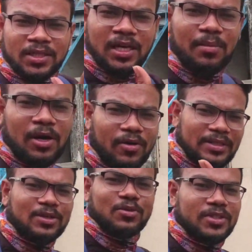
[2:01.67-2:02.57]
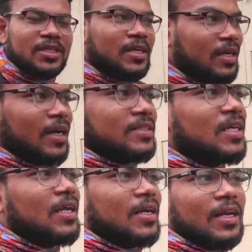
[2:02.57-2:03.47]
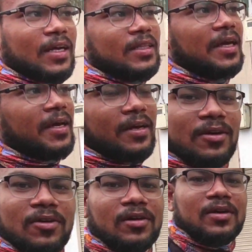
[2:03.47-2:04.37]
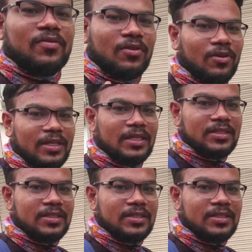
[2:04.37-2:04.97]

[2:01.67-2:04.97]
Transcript: श्रद्धा भाव ऐसा कुछ अच्छा लगने लगता है और फूलों के